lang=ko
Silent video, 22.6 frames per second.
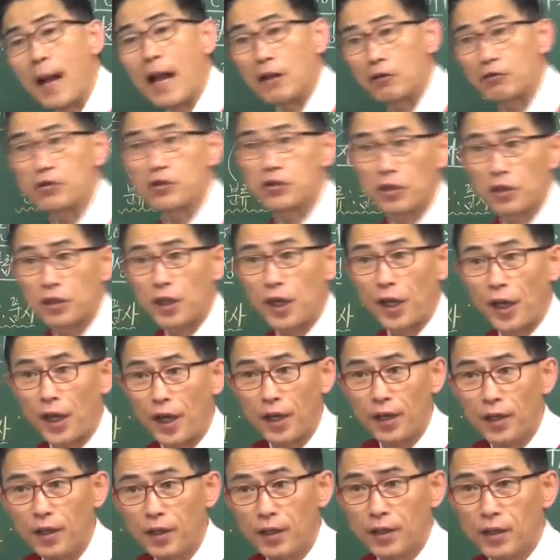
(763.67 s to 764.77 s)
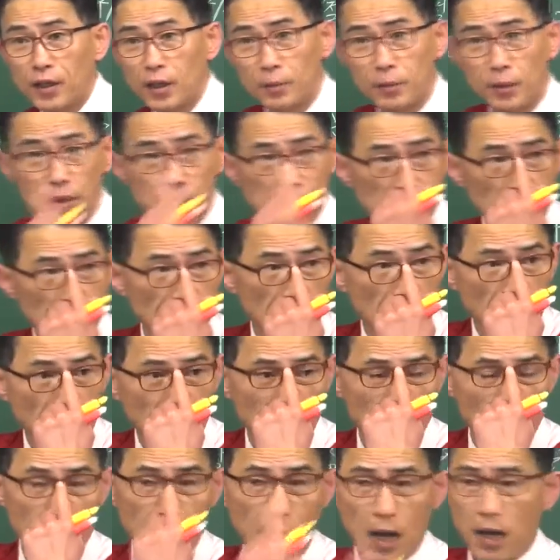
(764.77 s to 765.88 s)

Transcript: 좀 알고 있어야 돼. 흐름은 잘 봐. 왜